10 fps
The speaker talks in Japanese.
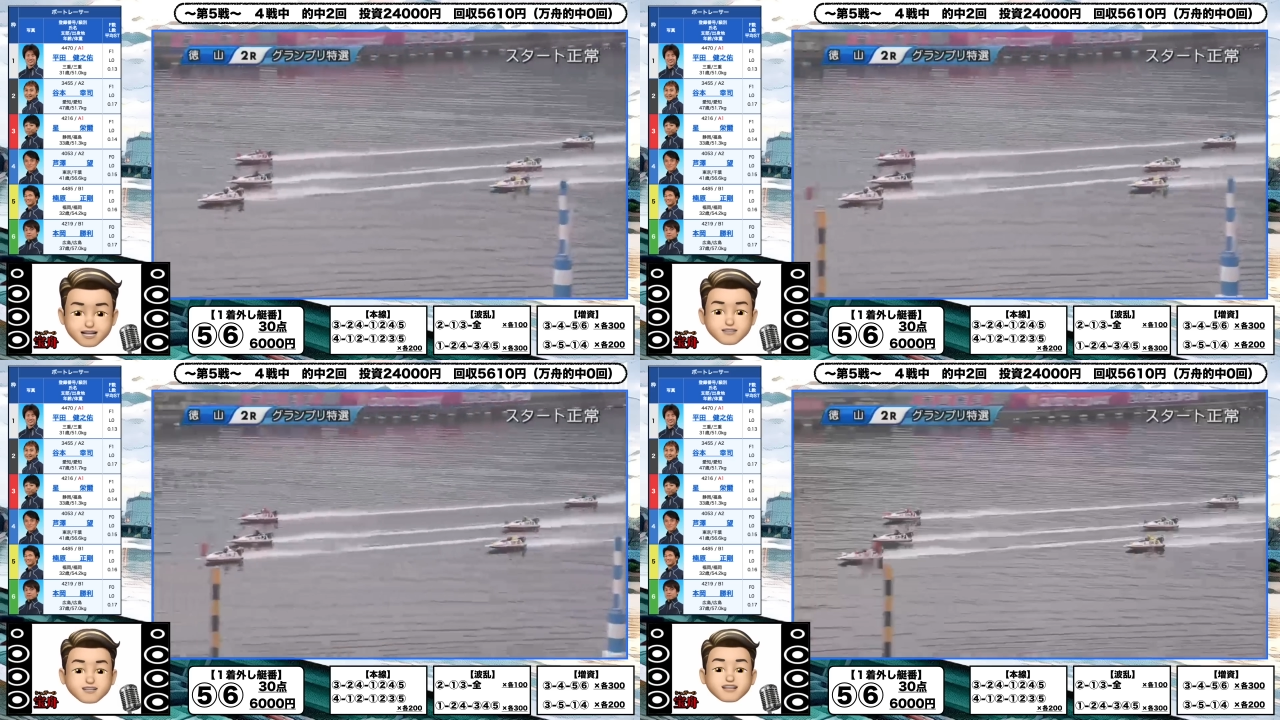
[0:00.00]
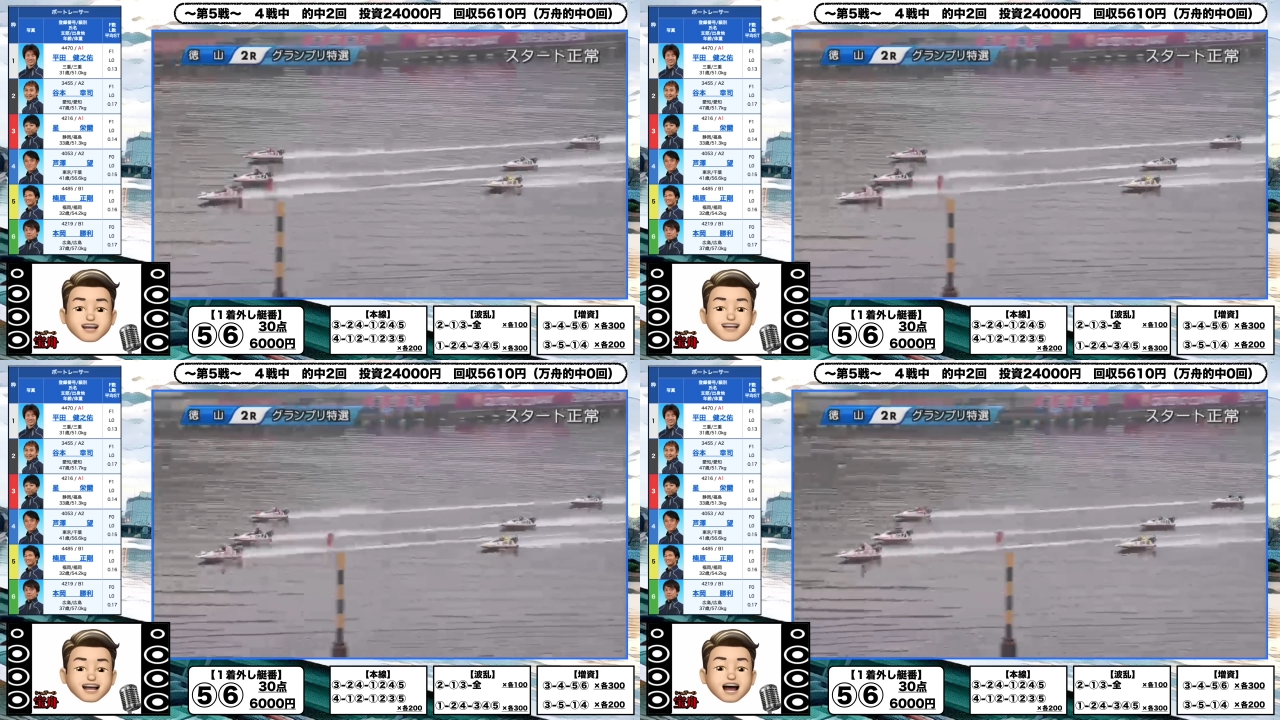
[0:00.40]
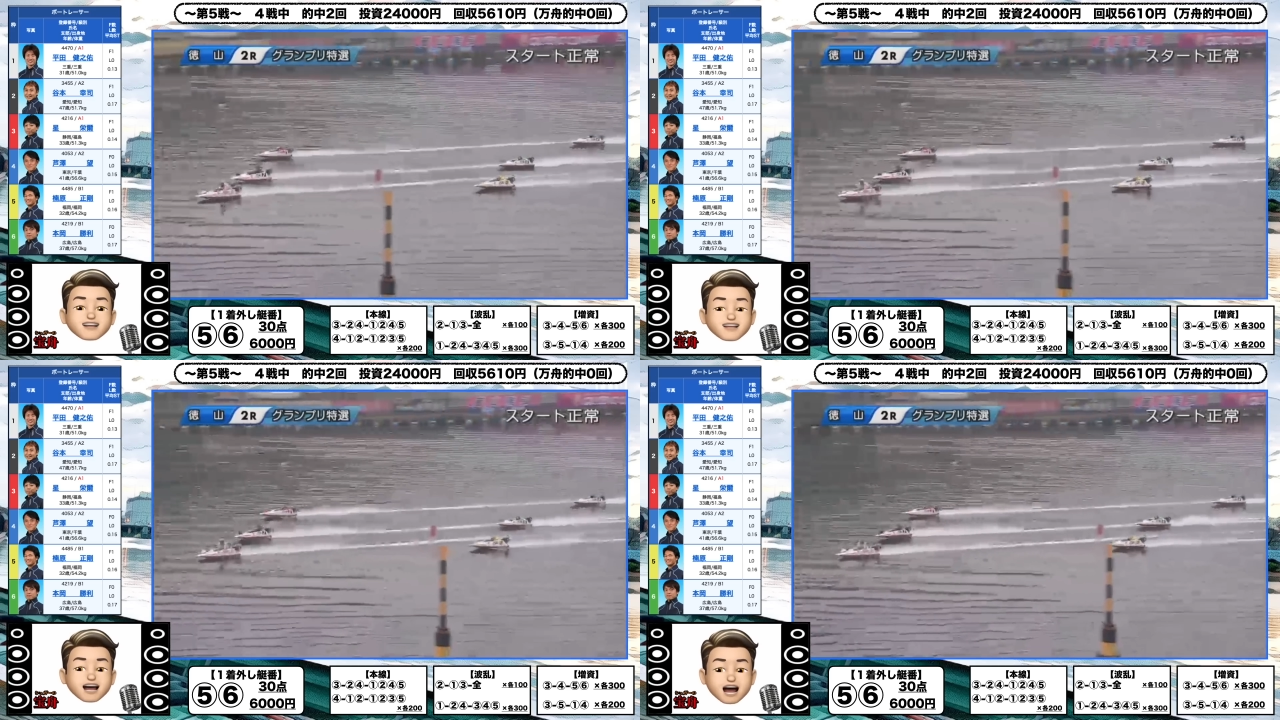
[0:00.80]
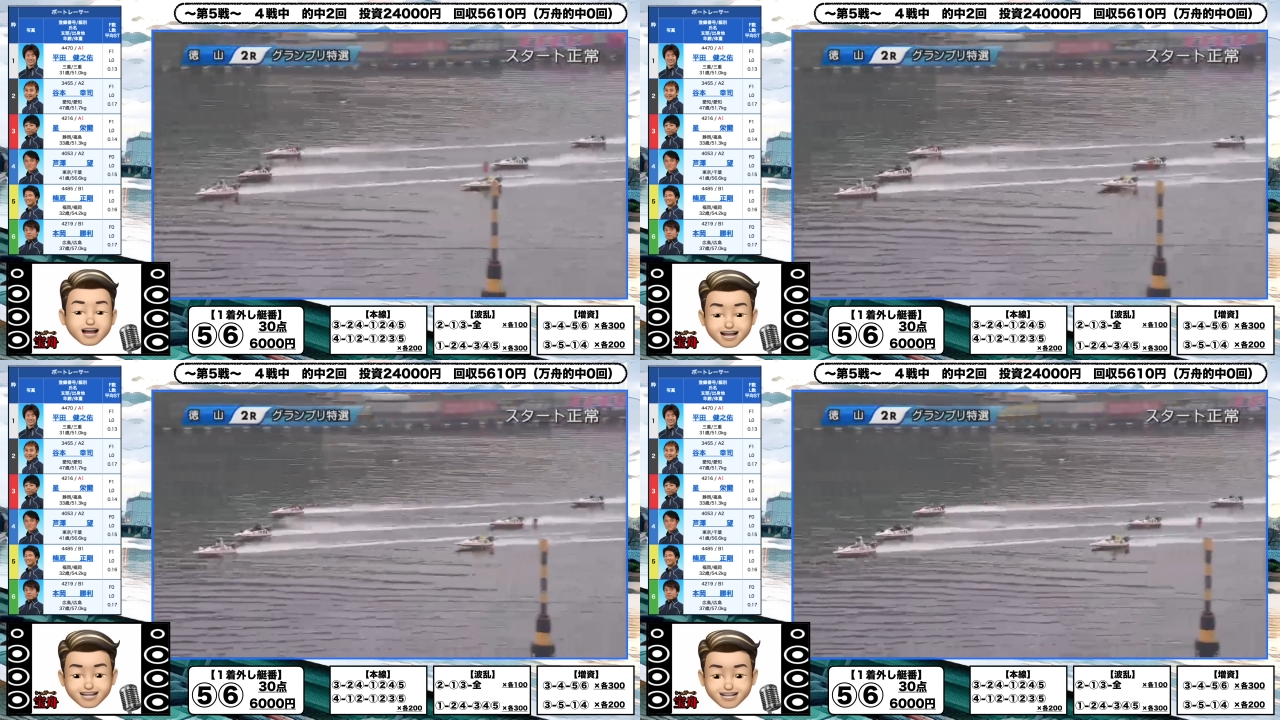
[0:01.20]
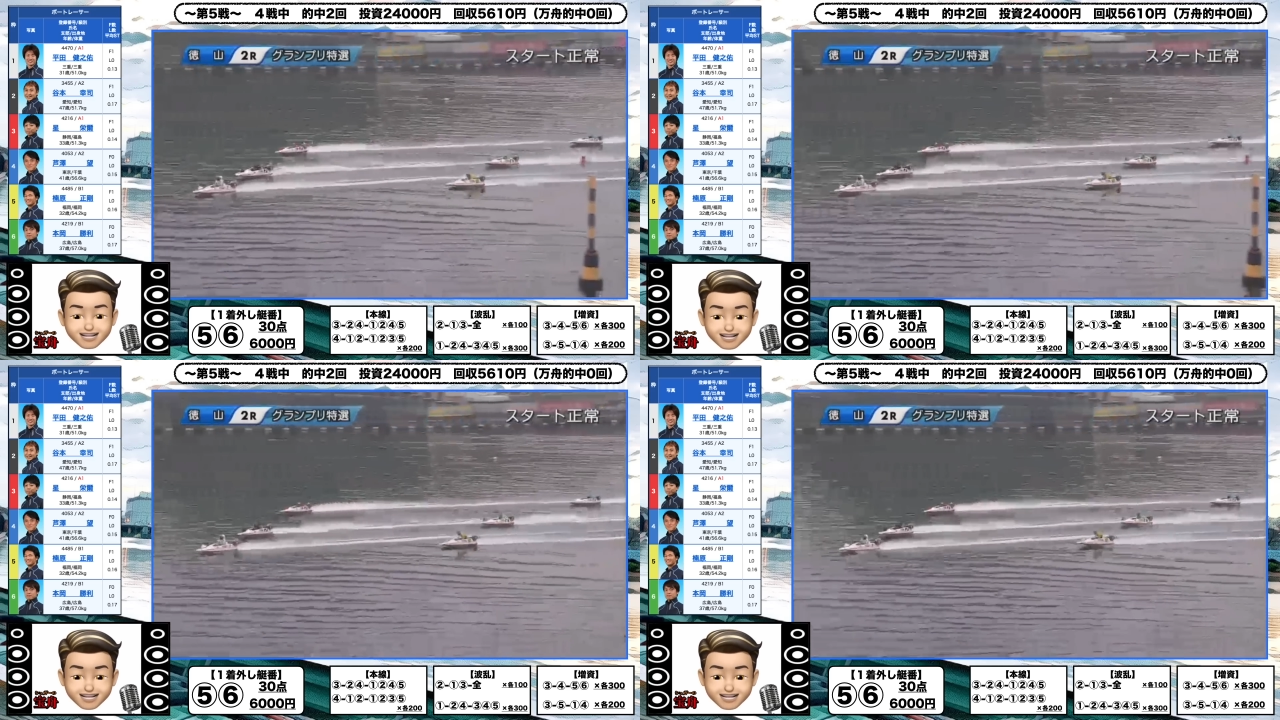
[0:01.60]
無理ですね、これは。
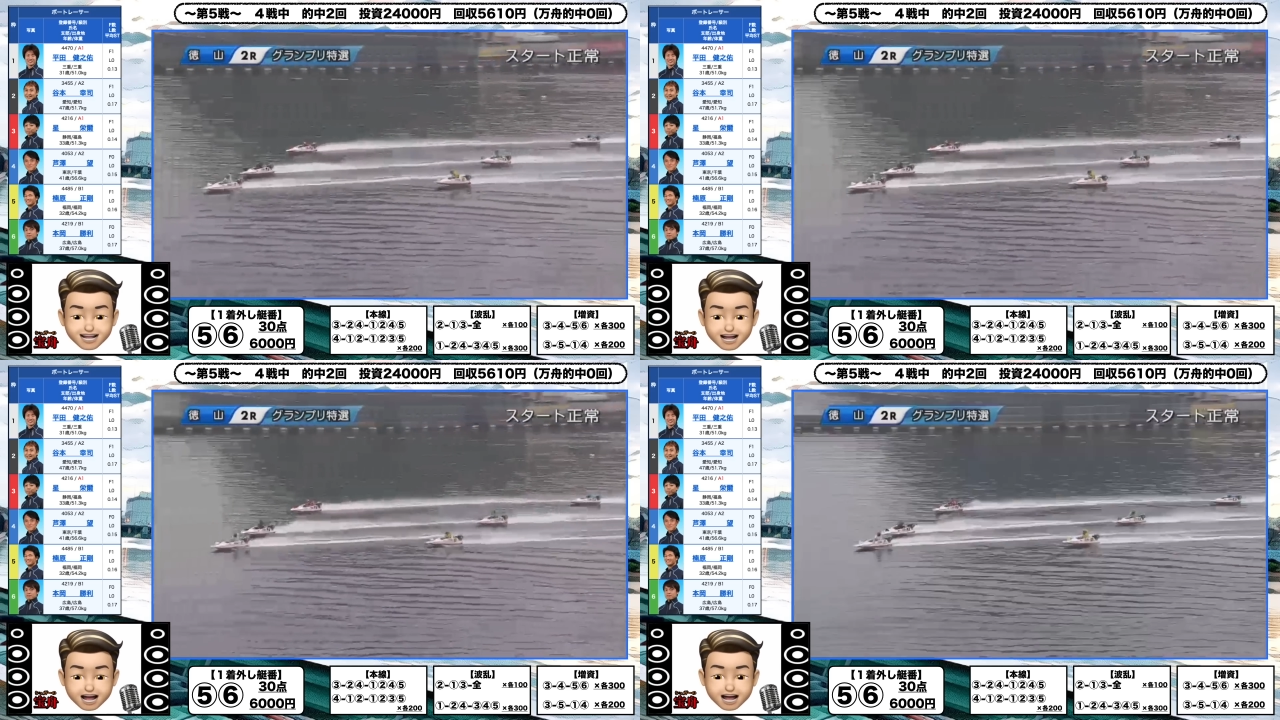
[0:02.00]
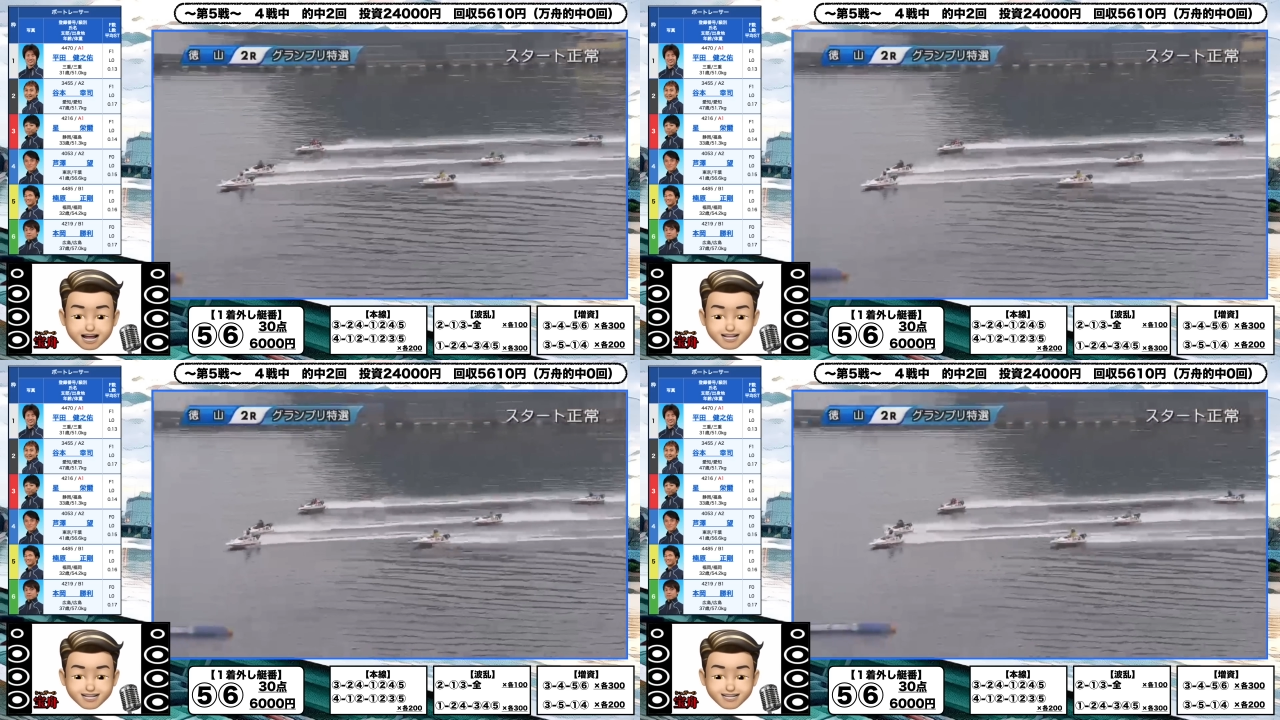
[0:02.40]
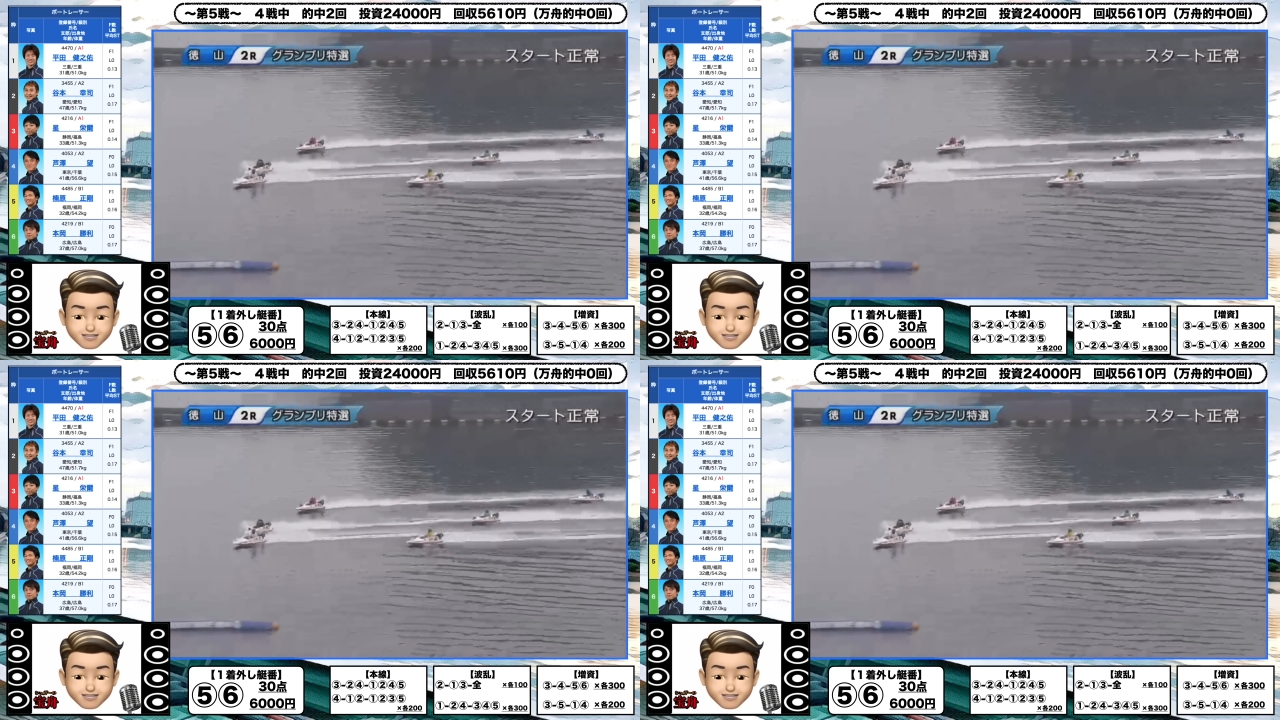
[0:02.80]
はい。